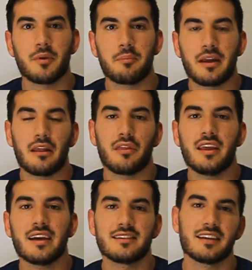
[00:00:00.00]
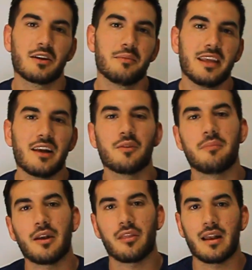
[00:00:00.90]
pues parecían, entre comillas,
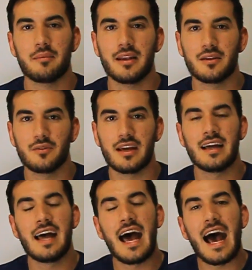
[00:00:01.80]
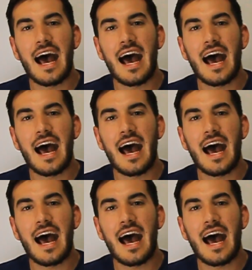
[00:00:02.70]
los malos de la película.